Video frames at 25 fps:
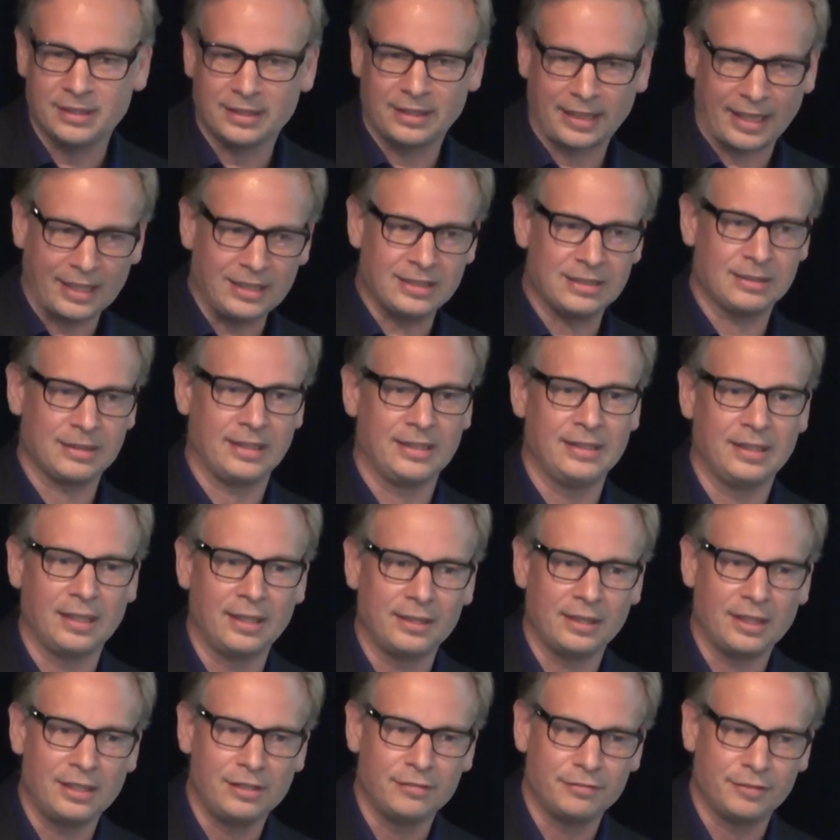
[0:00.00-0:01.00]
ihre rechte
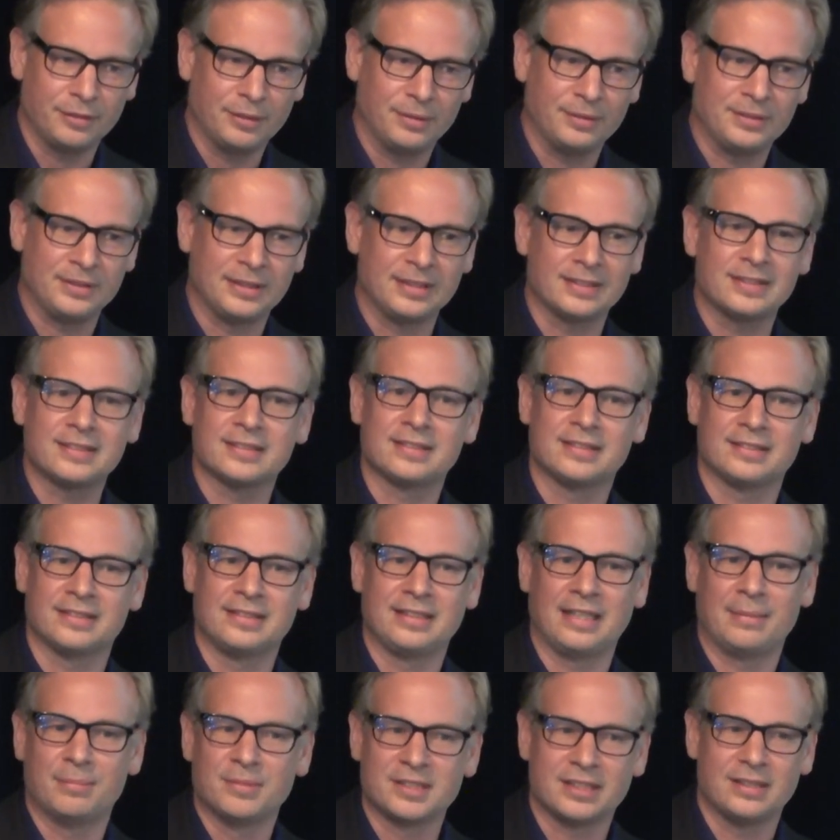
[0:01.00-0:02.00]
Gehirnhälfte und das ist
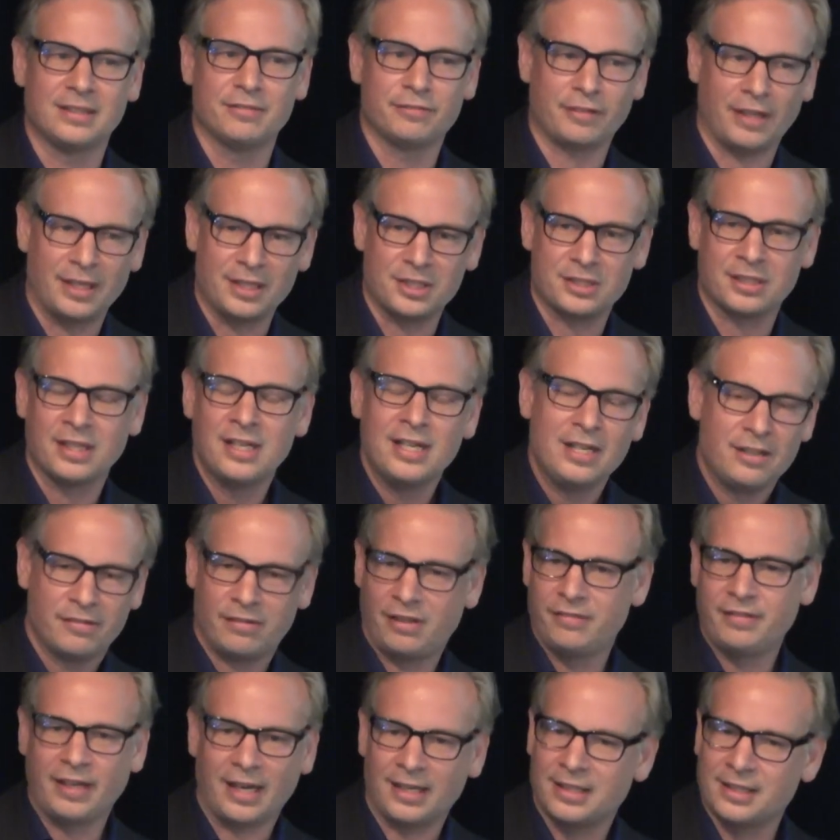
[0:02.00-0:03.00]
in dem Sinne falsch,
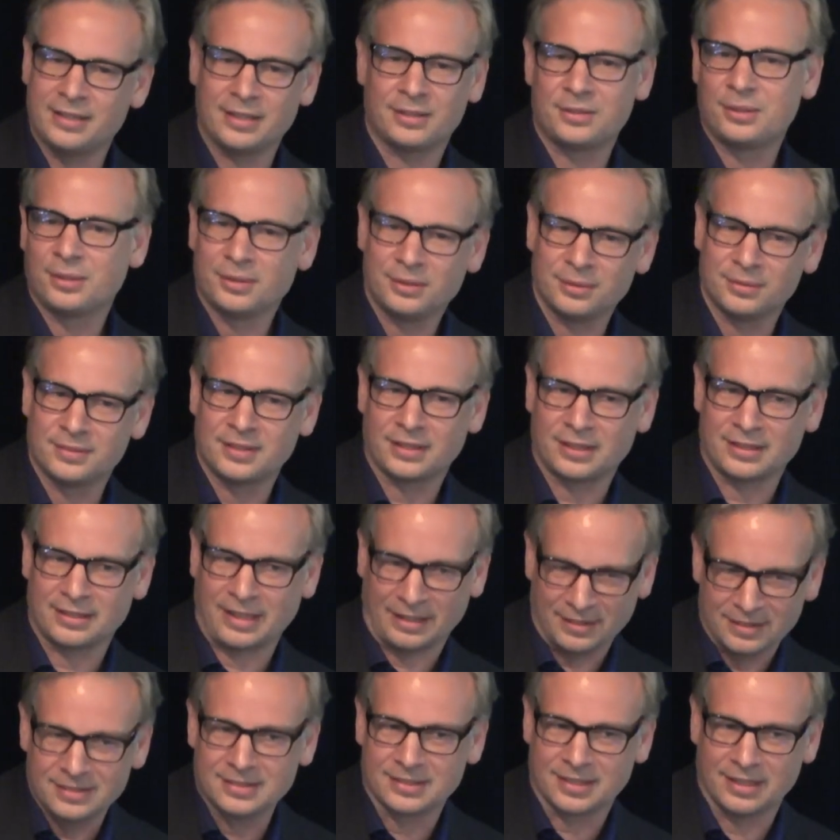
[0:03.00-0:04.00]
weil wir alle natürlich unser
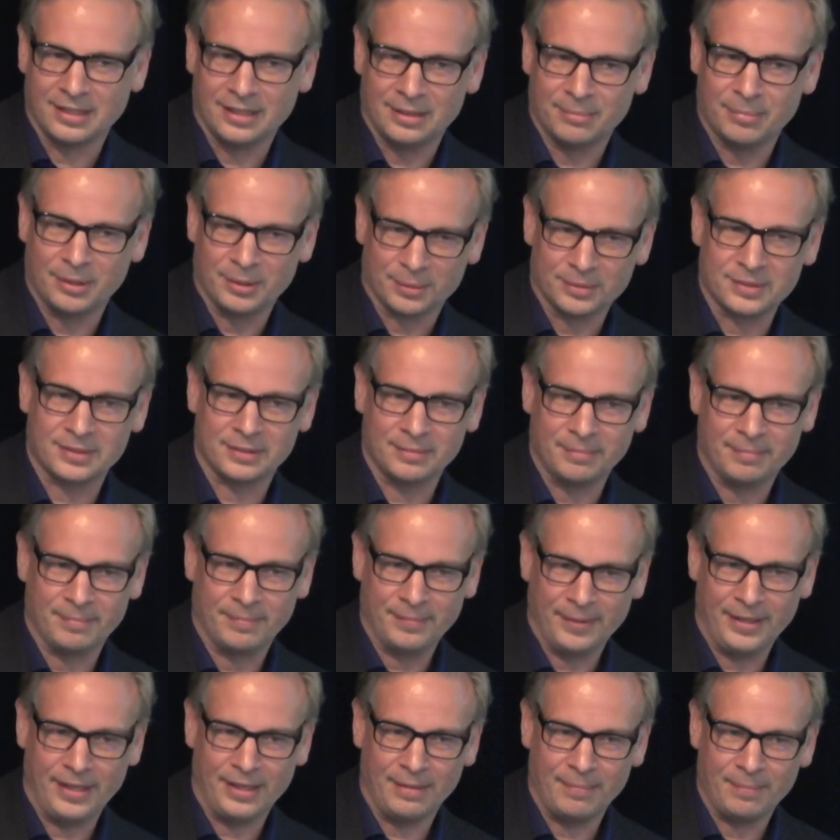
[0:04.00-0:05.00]
ganzes Gehirn benutzen.
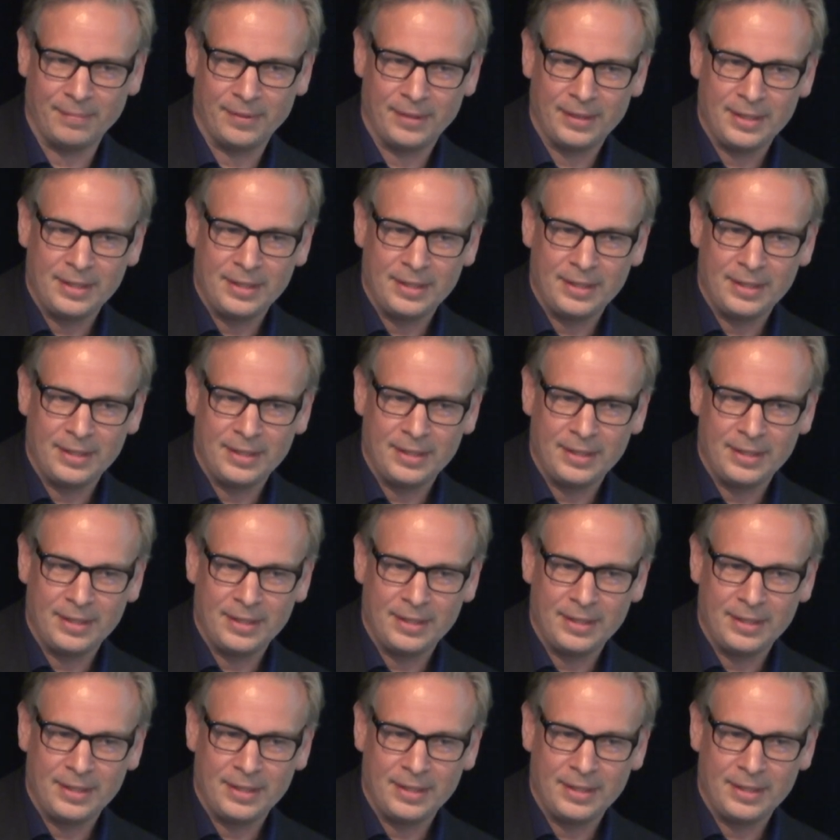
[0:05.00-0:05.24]
Ja.